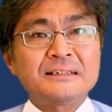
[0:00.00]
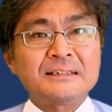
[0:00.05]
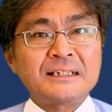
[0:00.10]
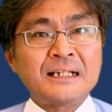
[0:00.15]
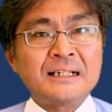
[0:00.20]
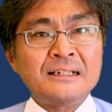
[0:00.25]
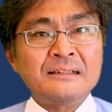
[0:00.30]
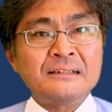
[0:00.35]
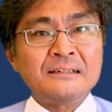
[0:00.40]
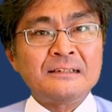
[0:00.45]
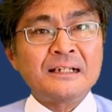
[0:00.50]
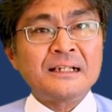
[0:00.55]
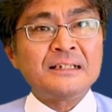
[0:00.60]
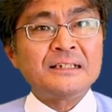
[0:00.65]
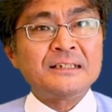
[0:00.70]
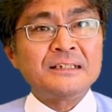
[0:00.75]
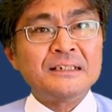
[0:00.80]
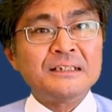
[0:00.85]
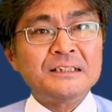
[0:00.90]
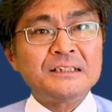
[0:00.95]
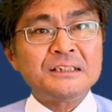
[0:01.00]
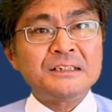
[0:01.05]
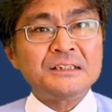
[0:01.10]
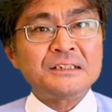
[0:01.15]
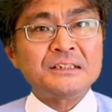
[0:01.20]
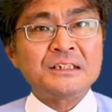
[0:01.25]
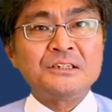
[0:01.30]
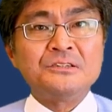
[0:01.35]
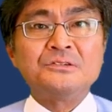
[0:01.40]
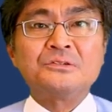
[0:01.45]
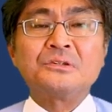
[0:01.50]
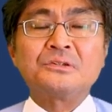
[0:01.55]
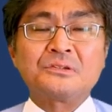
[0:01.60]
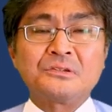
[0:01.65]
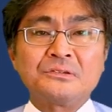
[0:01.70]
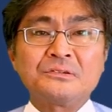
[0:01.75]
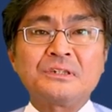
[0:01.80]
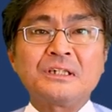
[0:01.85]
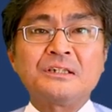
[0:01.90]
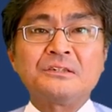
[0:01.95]
3対1っていうこ
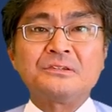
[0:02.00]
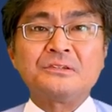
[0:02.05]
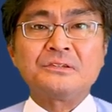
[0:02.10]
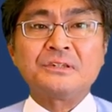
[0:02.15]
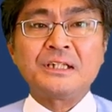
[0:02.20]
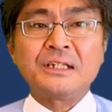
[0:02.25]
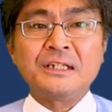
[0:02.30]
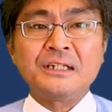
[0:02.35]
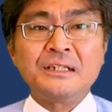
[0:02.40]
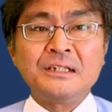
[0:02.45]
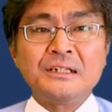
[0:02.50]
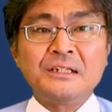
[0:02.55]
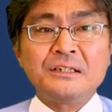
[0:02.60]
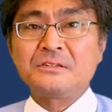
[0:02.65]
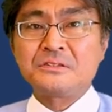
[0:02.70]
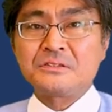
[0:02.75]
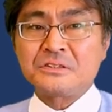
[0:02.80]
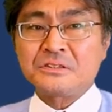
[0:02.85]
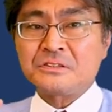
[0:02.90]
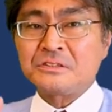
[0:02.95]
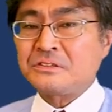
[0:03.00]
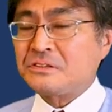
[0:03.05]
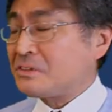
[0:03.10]
とになるよね。そうす